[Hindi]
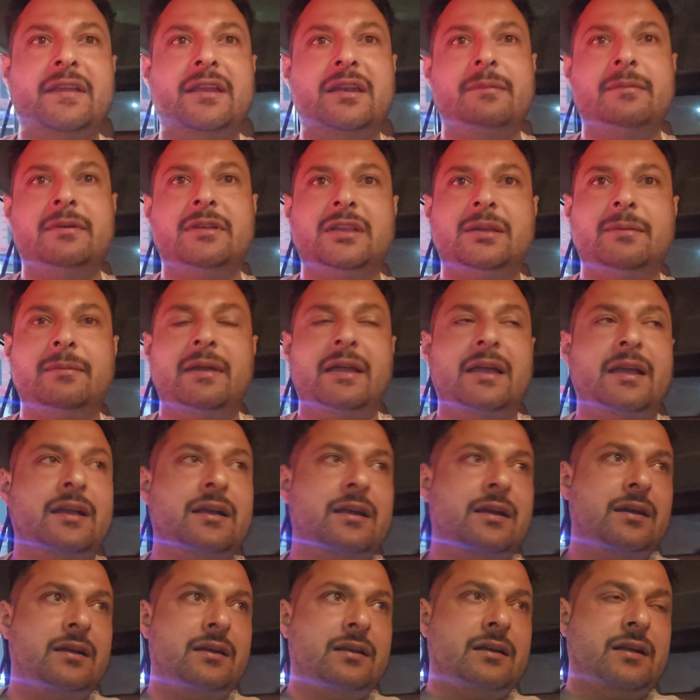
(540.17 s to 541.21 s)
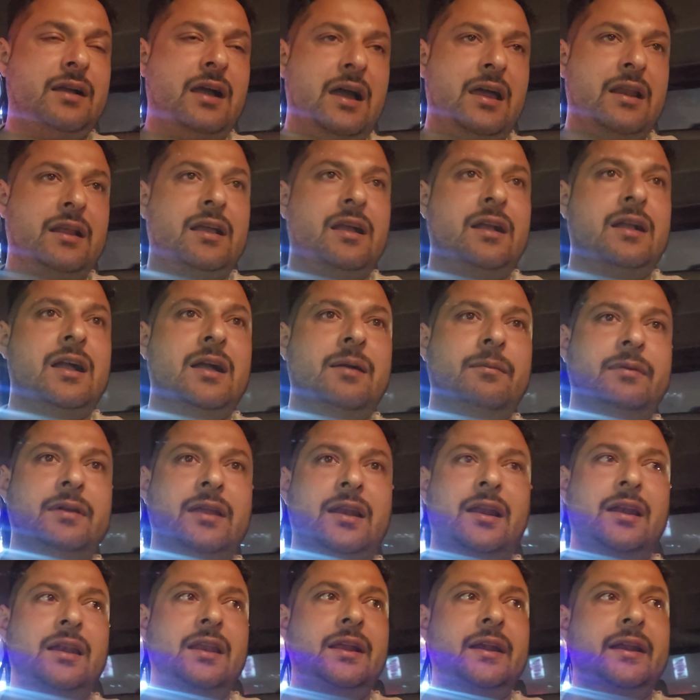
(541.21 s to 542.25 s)
तीन बजे मैं कार का काम
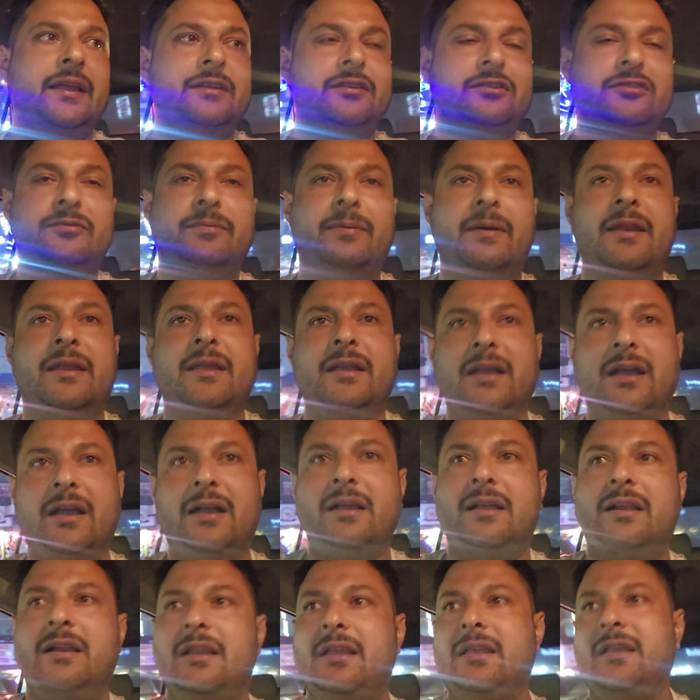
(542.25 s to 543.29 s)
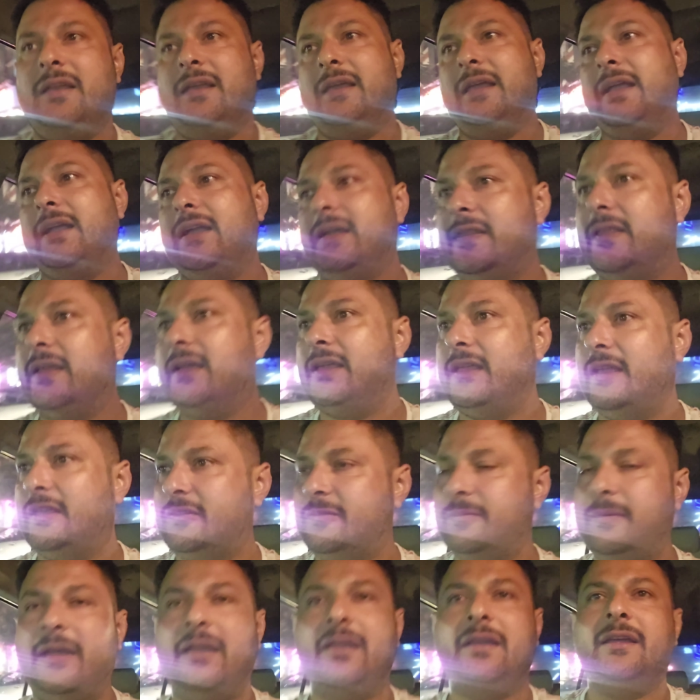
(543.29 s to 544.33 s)
कराने लिख रहा था सफारी का ऐसा देखे
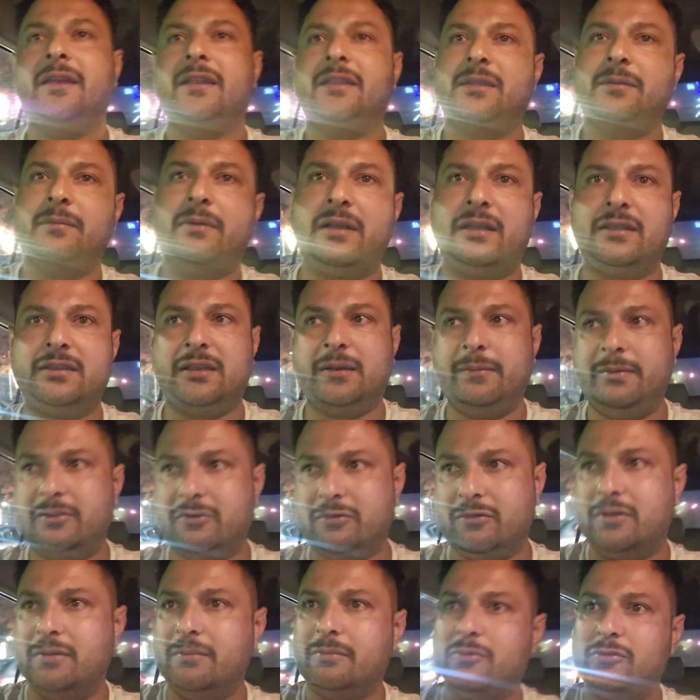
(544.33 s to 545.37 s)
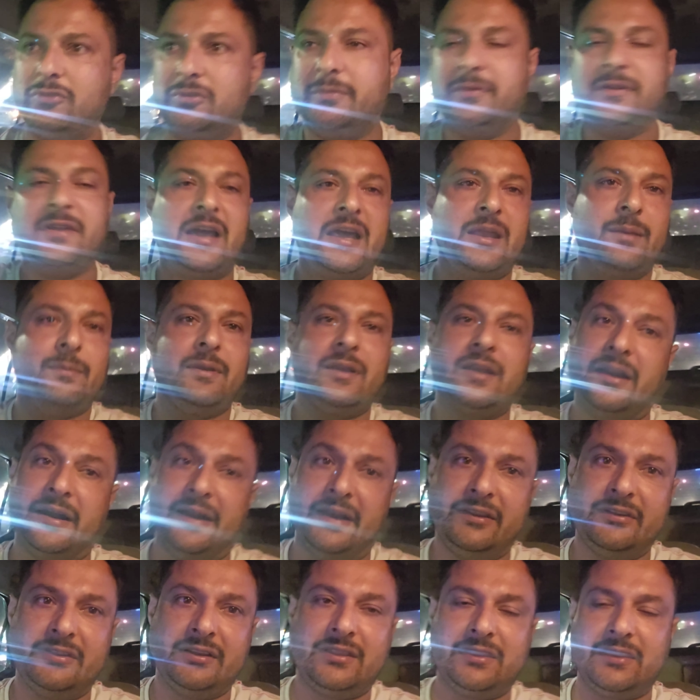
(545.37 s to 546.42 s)
सफाई करी थी मैं चल भाई सोनम कुछ बाजार में
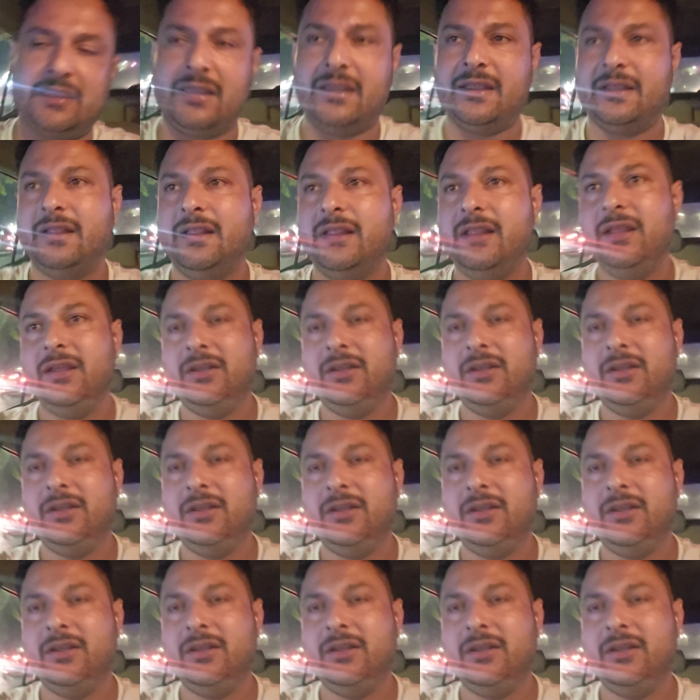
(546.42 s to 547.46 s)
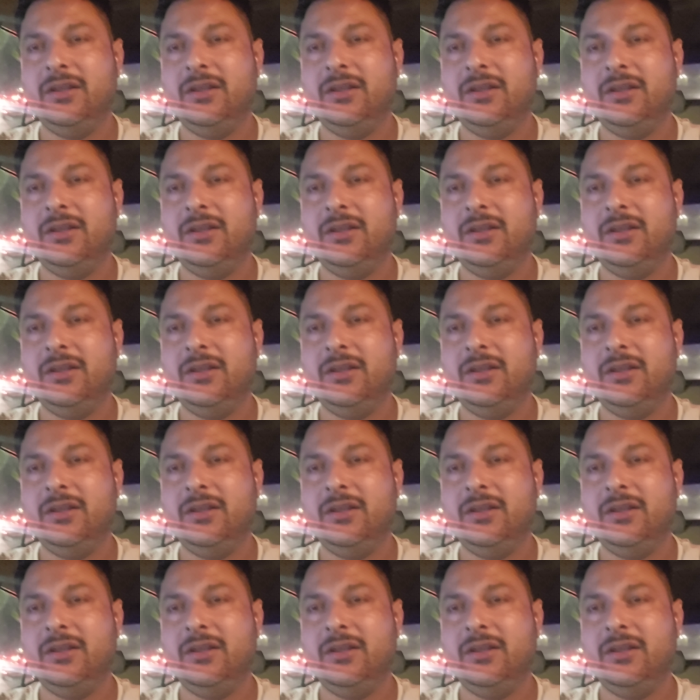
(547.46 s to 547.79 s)
खाने चलते हैं तो ठीक है सोनम